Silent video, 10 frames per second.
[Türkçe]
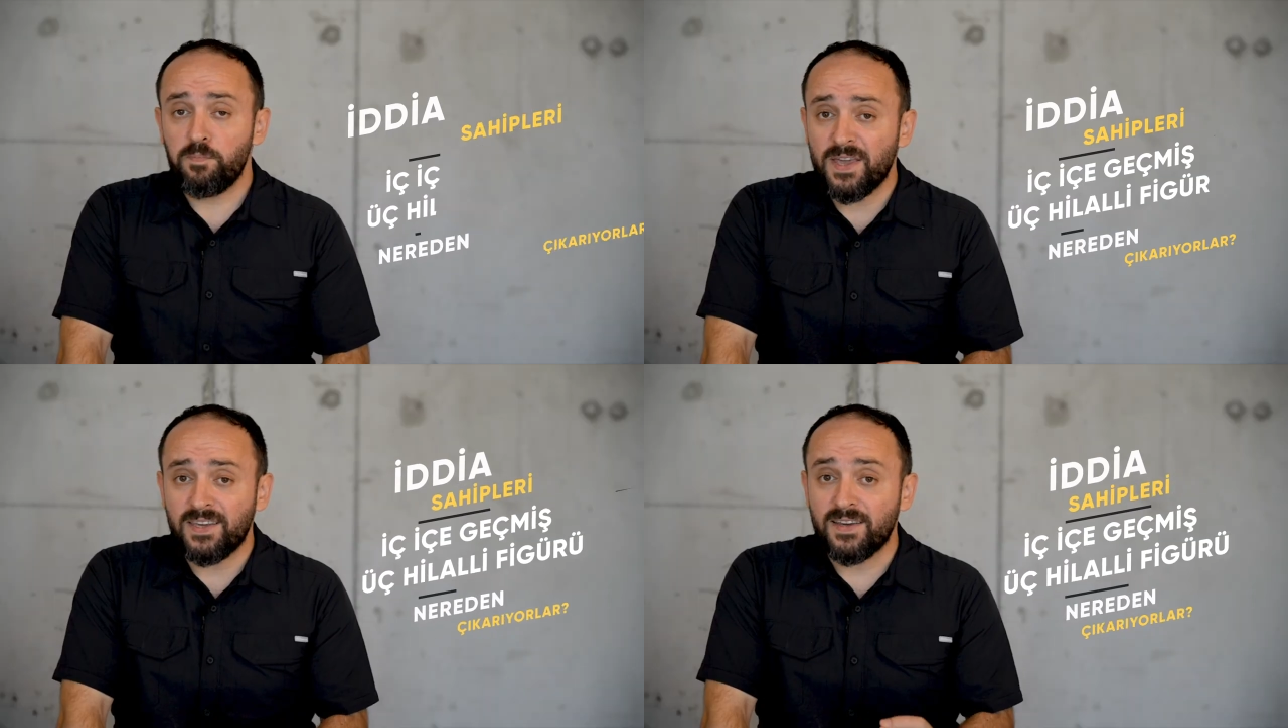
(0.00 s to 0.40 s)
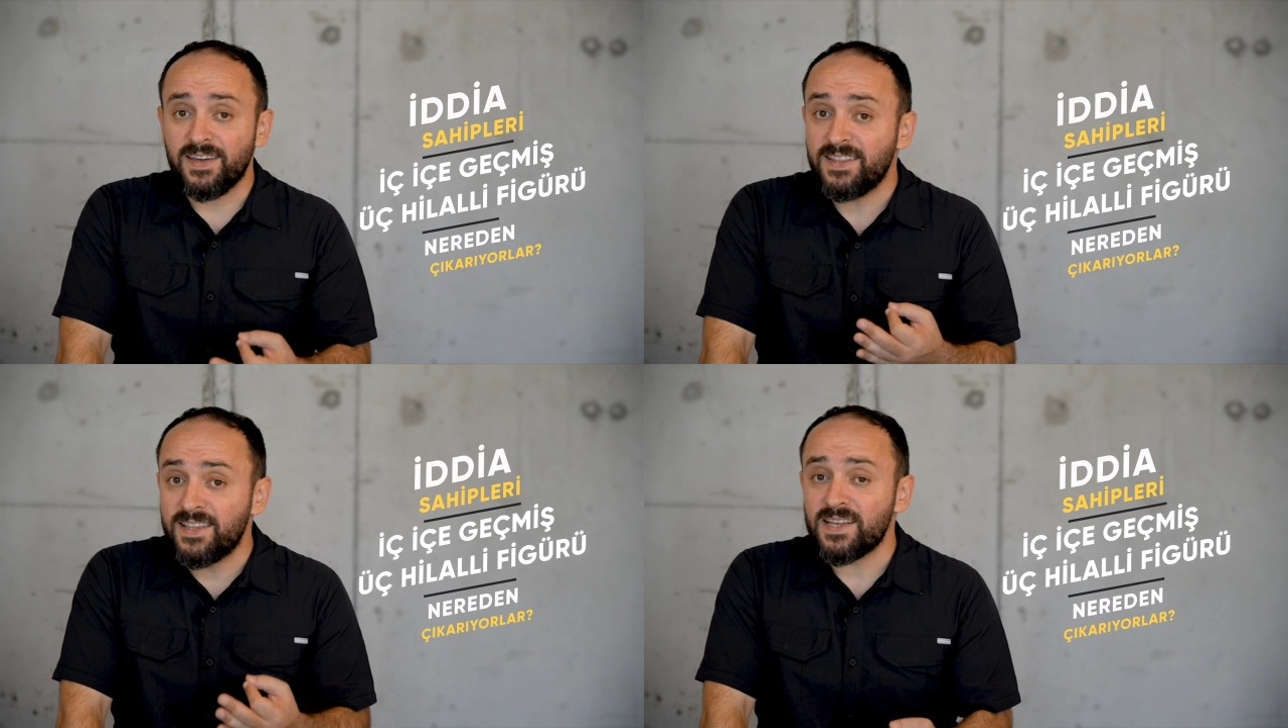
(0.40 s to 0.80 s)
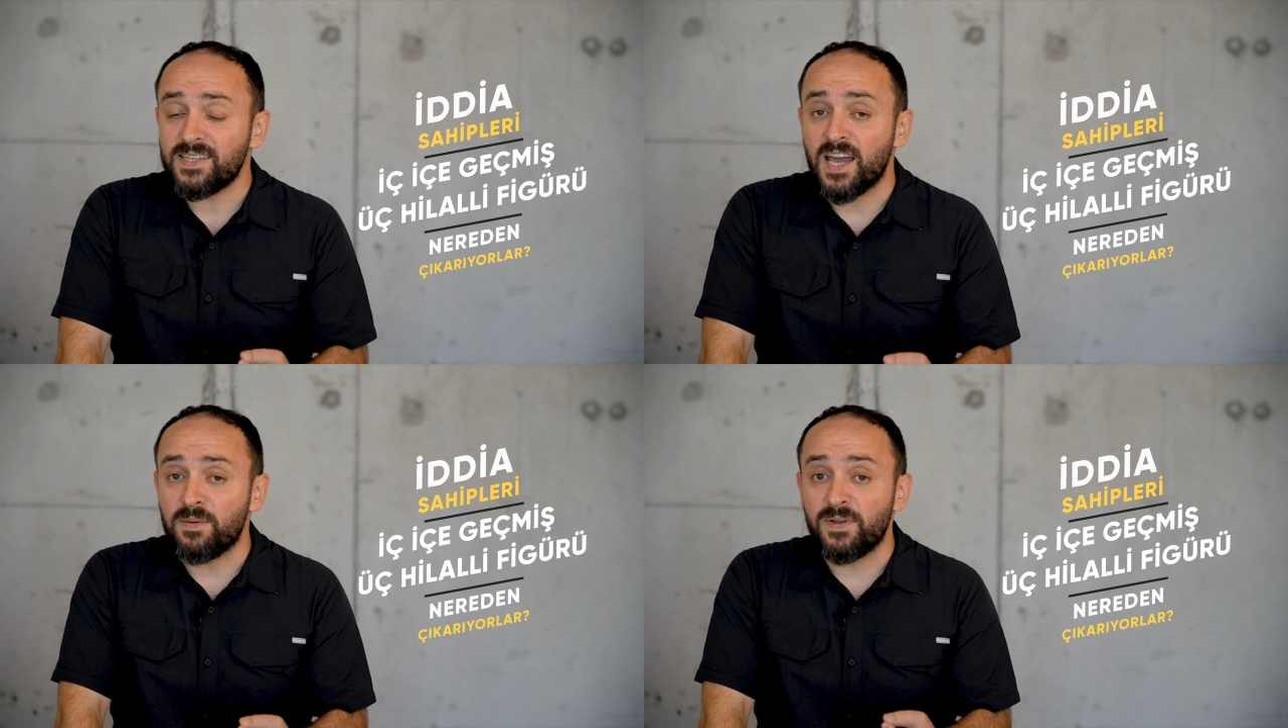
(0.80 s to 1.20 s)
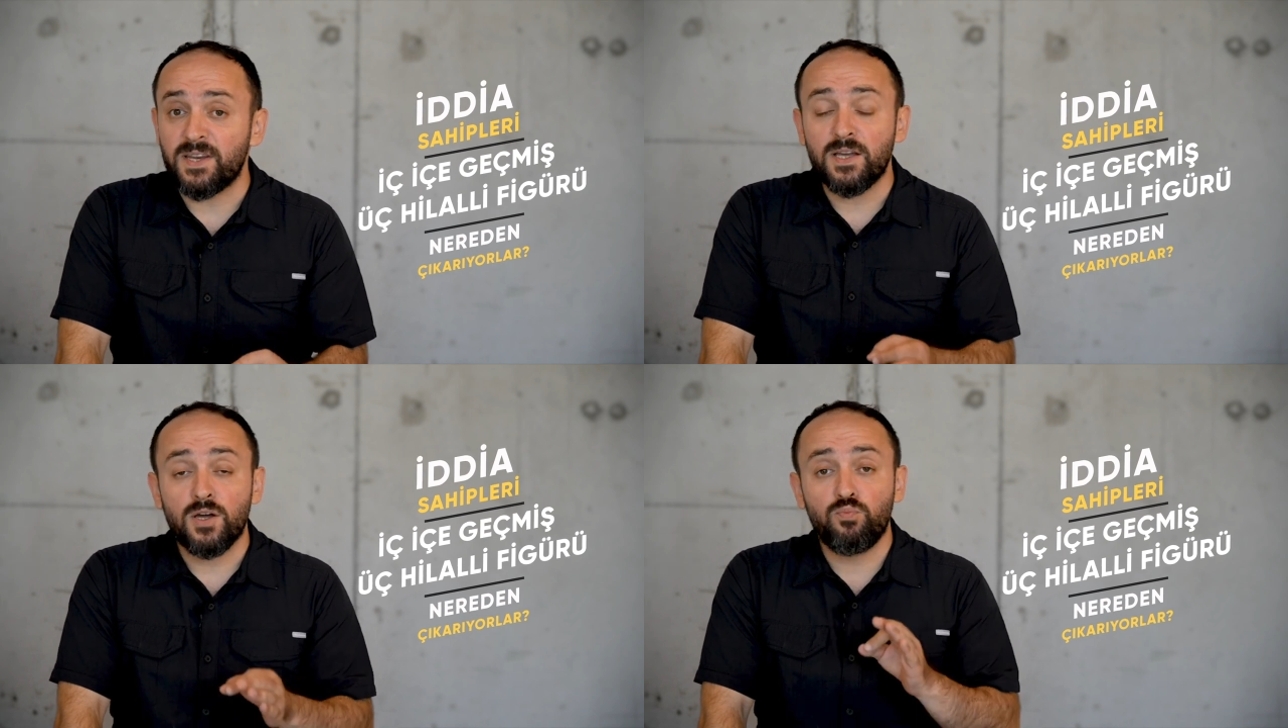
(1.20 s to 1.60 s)
Peki iddia
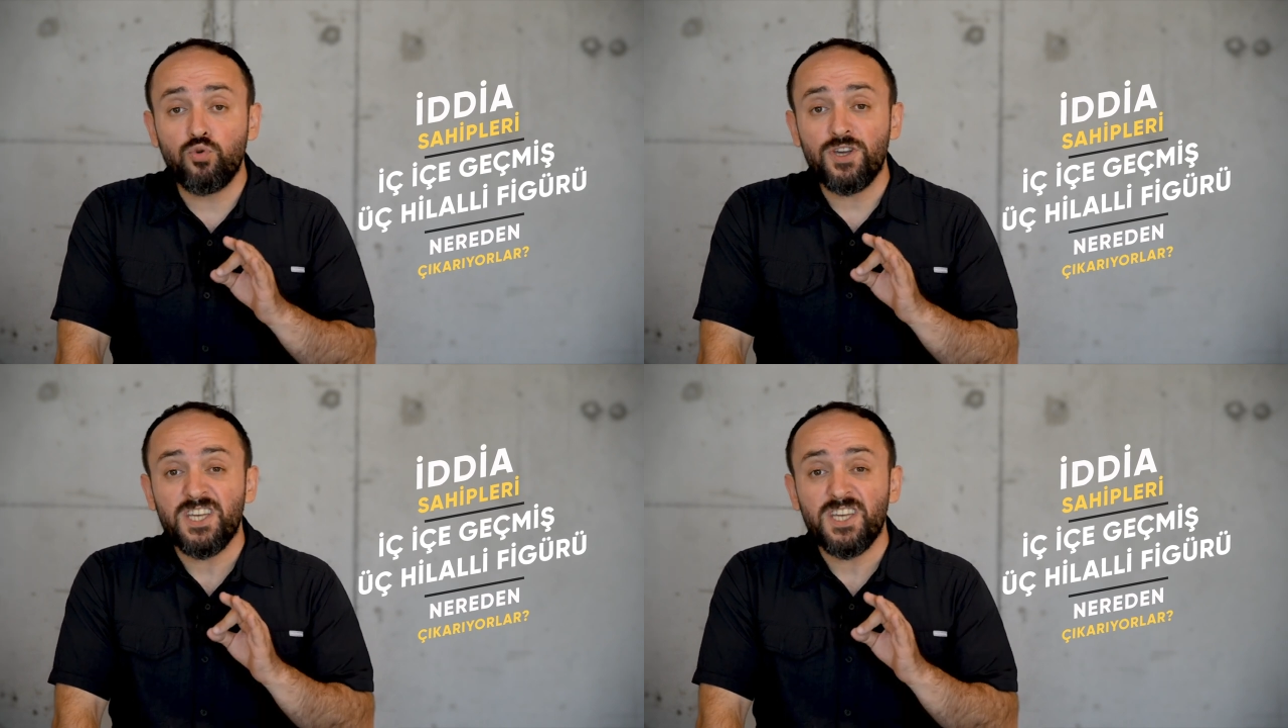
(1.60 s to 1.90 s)
sahipleri bu